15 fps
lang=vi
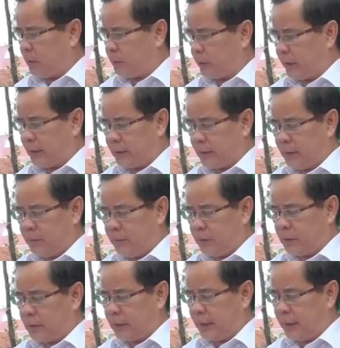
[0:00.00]
Đây là những công
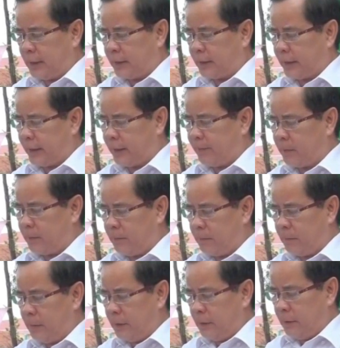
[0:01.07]
trình văn hóa lịch
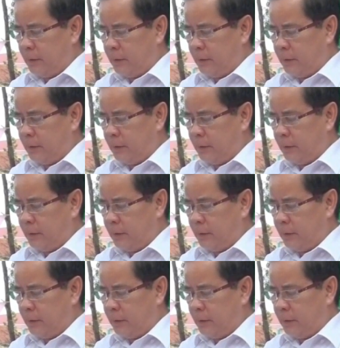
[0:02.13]
sử